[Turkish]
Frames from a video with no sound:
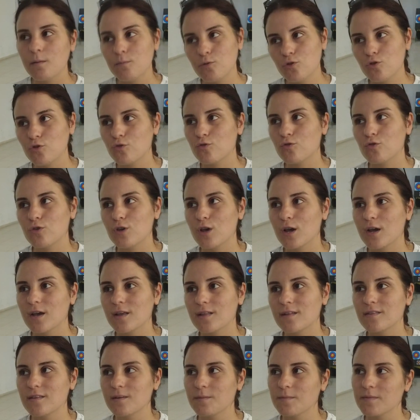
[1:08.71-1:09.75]
Bu çocuğu
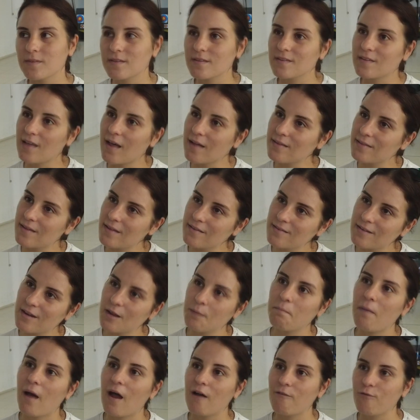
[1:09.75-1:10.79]
yakaladığımızda zaten
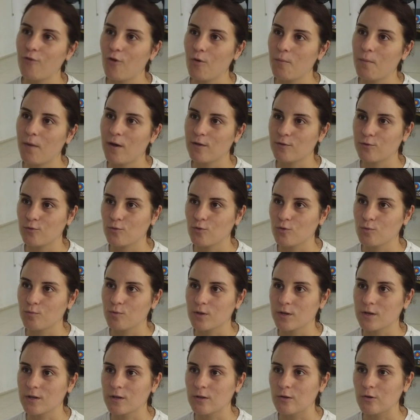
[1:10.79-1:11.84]
direkt performans
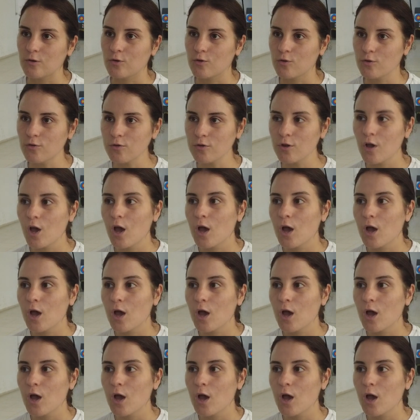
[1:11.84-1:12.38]
grubunu alıyoruz.